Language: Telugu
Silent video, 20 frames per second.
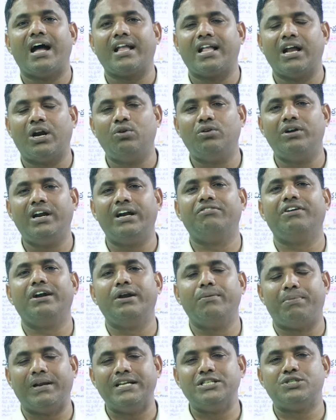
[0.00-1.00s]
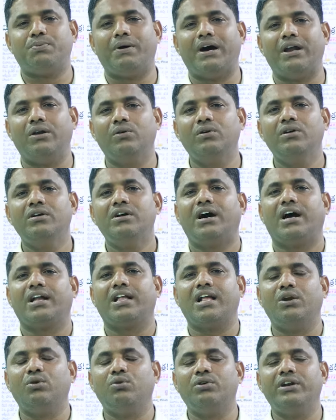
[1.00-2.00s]
అతడు ఉండేటువంటి ప్రిన్సిపాల్
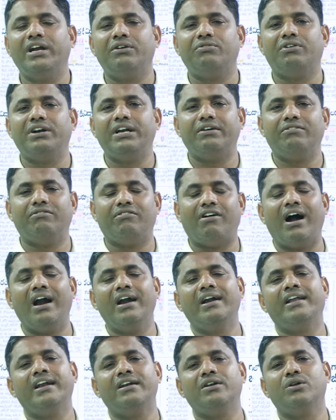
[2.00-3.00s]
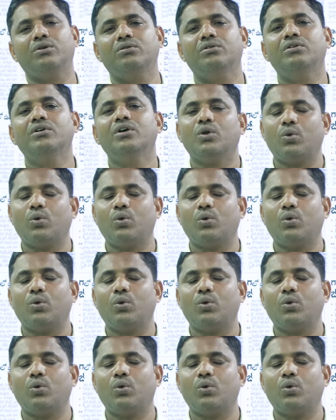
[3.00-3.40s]
అతడు ఉండేటువంటి వాల్డెల్లు